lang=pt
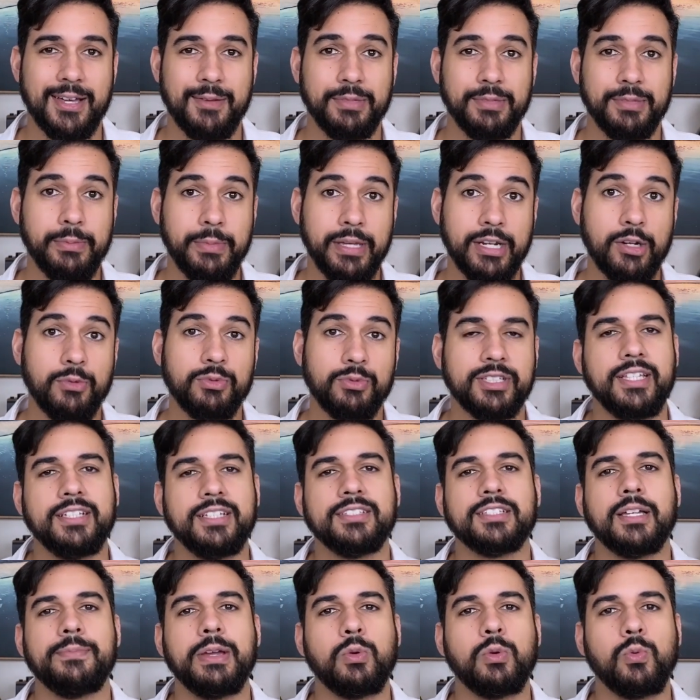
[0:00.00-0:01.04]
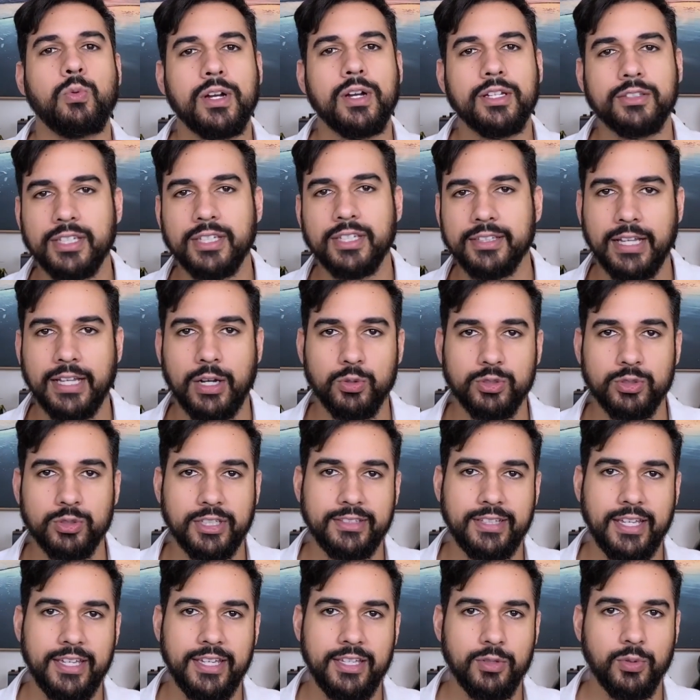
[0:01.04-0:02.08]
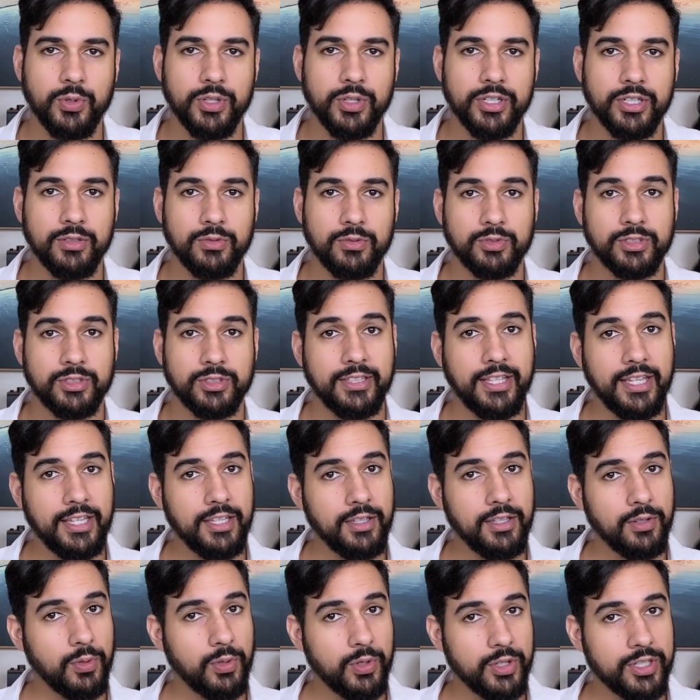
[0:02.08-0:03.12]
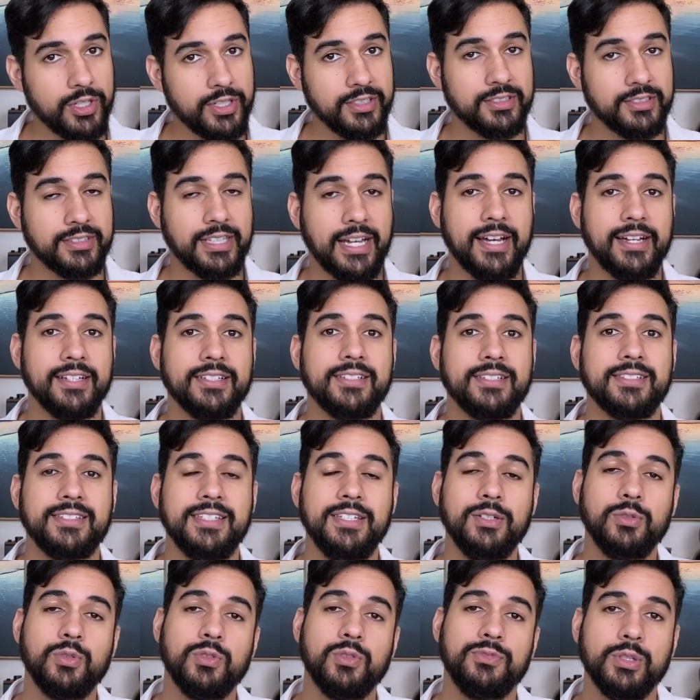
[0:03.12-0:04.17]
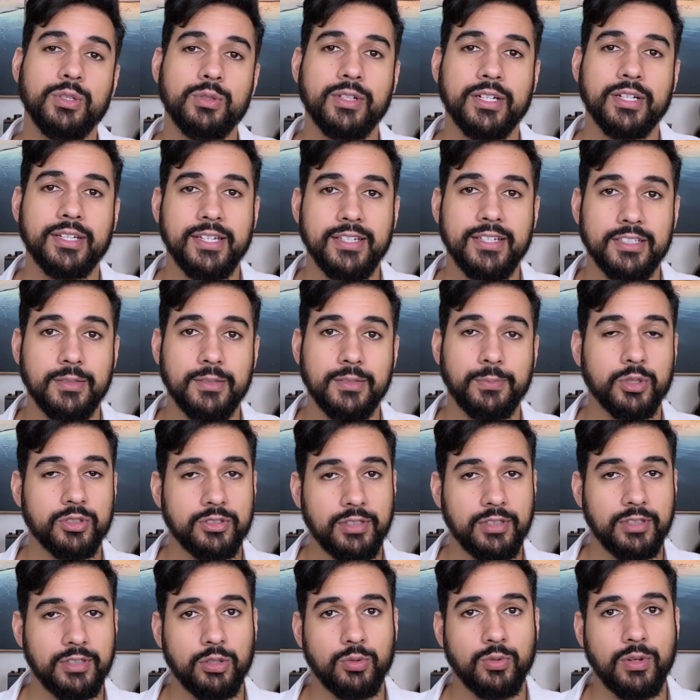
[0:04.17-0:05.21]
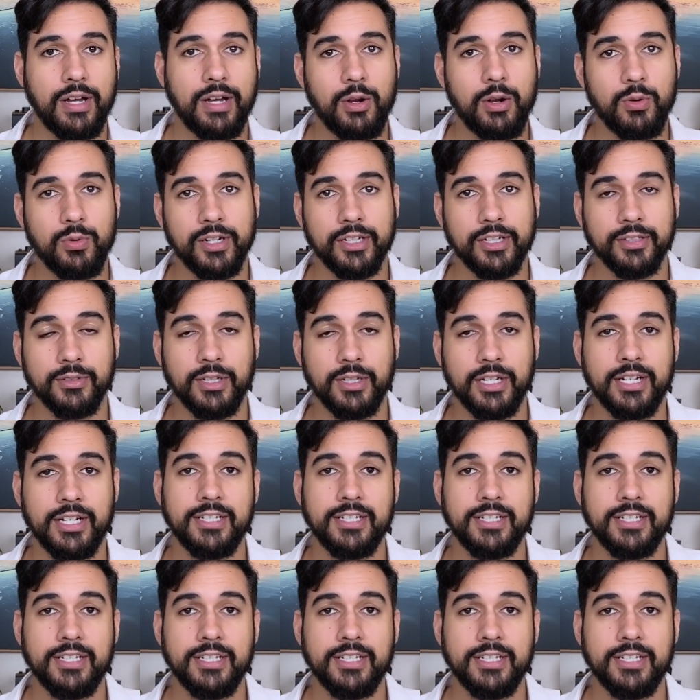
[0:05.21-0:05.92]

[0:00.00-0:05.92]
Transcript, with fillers: Primeiro, você tem que saber quanto que está o CDI hoje. O CDI hoje está 5,15% ao ano.